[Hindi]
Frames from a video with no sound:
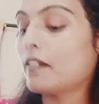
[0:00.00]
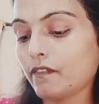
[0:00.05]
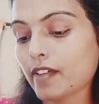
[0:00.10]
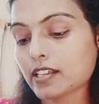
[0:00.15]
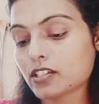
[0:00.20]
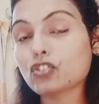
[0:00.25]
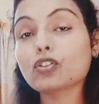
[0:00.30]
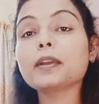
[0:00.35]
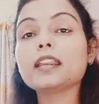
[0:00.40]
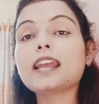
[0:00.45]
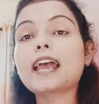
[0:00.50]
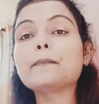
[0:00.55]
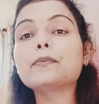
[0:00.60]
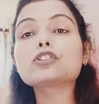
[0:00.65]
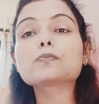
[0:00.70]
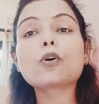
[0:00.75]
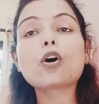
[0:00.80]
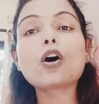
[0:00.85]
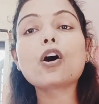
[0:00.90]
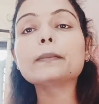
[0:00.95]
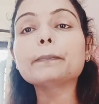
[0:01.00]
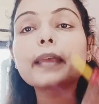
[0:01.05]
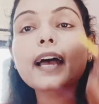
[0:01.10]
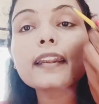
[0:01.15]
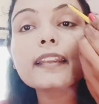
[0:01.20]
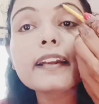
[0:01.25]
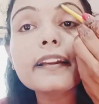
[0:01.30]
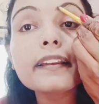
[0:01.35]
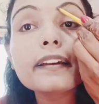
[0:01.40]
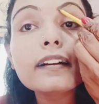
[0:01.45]
ऐसे तो मेरी आईब्रोज बहुत
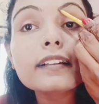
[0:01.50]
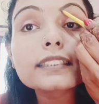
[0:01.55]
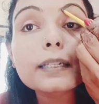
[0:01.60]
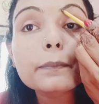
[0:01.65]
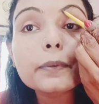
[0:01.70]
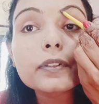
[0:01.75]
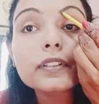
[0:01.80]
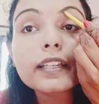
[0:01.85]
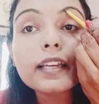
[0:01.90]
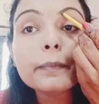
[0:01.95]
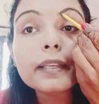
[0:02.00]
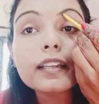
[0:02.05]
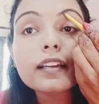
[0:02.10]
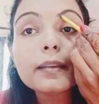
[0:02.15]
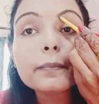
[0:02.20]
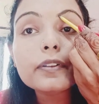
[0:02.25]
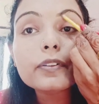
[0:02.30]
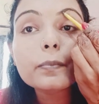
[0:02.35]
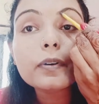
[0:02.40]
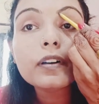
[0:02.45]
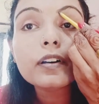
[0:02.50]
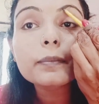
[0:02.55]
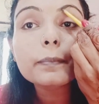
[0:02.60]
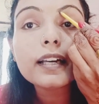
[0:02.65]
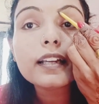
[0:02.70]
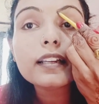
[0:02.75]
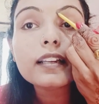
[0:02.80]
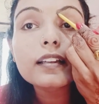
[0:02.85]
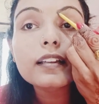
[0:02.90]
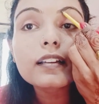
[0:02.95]
प्यारी है डियर सब बोलते हैं मेरी आईब्रोज बहुत
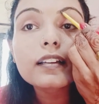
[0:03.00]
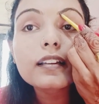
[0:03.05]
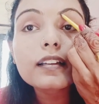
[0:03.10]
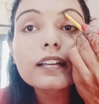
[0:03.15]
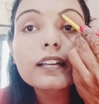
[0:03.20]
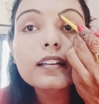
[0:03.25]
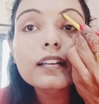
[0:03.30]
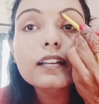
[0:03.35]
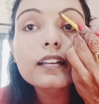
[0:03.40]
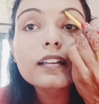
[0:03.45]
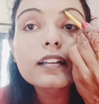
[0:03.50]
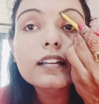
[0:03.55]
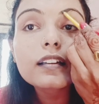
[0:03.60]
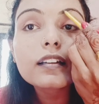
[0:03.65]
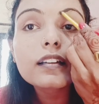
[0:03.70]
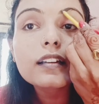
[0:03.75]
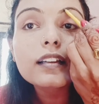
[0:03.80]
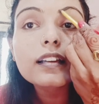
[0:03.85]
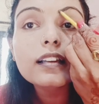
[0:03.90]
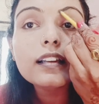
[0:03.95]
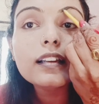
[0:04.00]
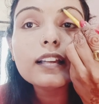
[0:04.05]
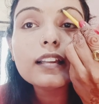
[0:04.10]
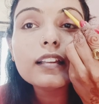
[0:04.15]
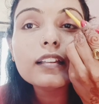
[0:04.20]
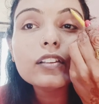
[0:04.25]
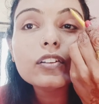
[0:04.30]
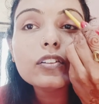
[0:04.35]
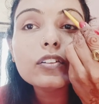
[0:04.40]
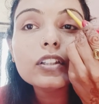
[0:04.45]
प्यारी है
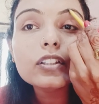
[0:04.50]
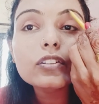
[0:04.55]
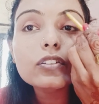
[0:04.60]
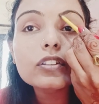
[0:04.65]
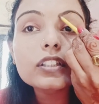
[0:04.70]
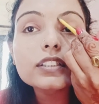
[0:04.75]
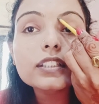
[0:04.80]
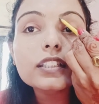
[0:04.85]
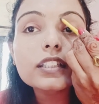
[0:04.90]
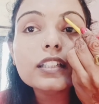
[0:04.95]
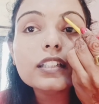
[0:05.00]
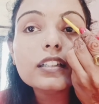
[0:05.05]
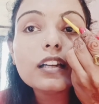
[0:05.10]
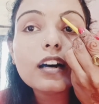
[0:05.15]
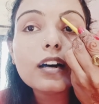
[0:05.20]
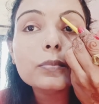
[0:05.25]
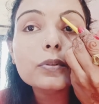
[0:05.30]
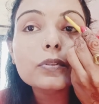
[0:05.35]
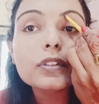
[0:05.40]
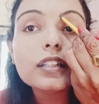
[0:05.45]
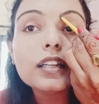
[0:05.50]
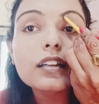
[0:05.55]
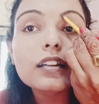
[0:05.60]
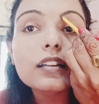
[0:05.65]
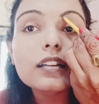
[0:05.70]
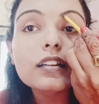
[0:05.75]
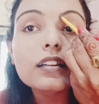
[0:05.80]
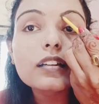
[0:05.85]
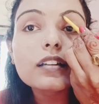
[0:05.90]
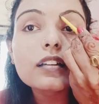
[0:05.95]
लेकिन थोड़ी थोड़ी सी ना ख़राब हो रही
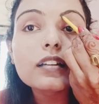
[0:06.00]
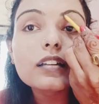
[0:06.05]
है